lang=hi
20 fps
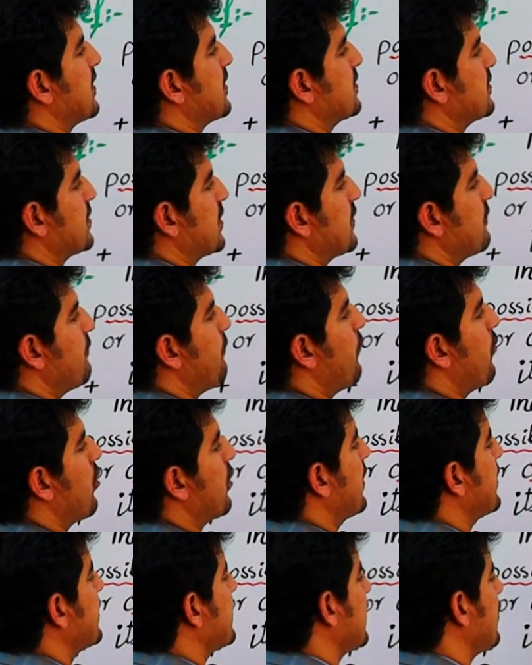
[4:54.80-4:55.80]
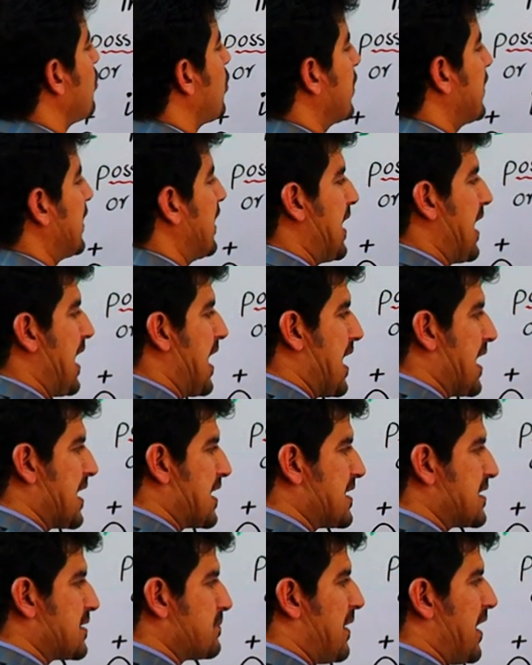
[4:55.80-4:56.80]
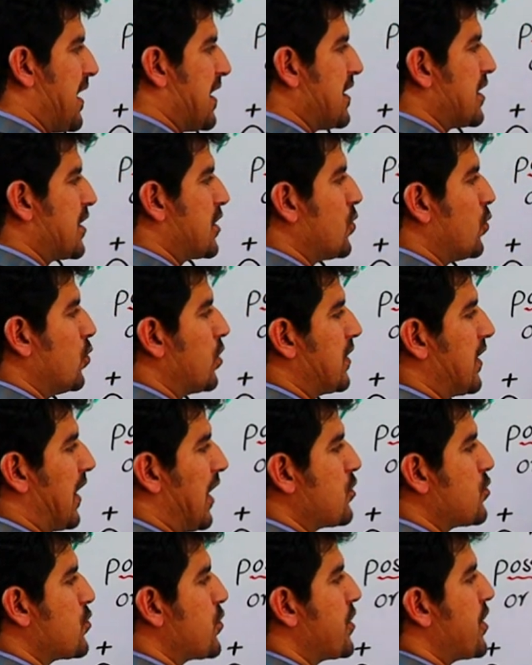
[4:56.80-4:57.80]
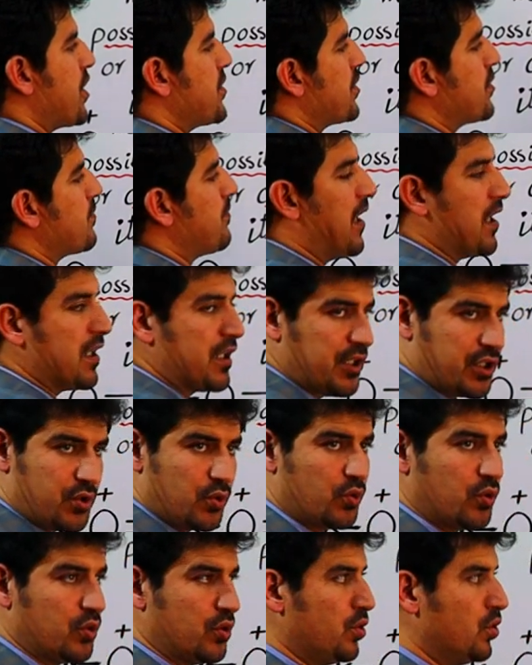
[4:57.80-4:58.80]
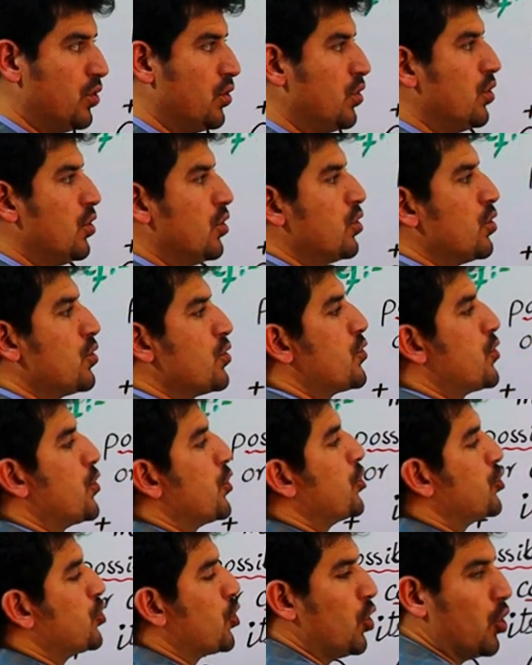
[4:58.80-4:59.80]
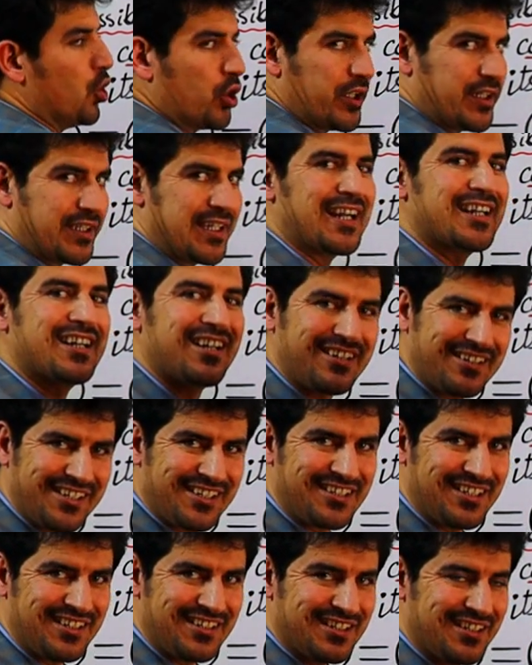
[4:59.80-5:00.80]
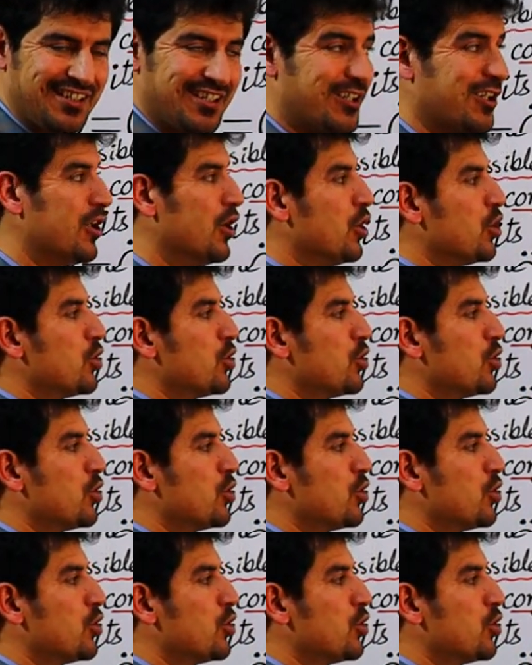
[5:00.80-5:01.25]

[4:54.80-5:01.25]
स्ट्रक्चर फॉर अ डिलोकलाइज मालिक्यूल कंजुगेटेड मालिक्यूल टू शो क्या करने के लिए